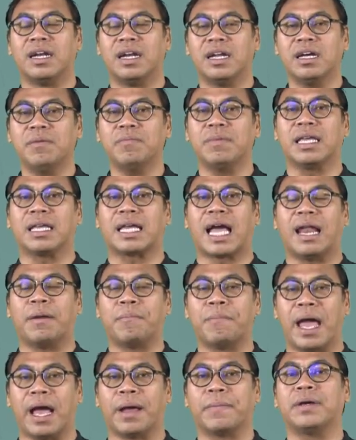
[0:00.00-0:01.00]
เริ่มมีการ
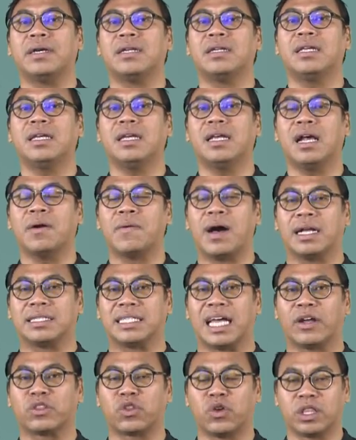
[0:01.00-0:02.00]
แบ่งพื้นที่ระหว่าง
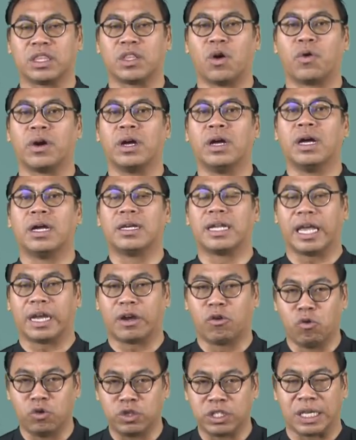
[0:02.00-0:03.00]
ชาวตนตก ใน
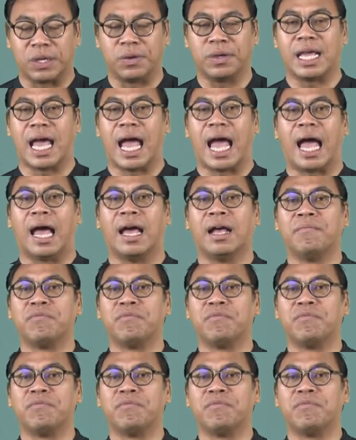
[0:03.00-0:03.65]
กรุงศรีอยุธยา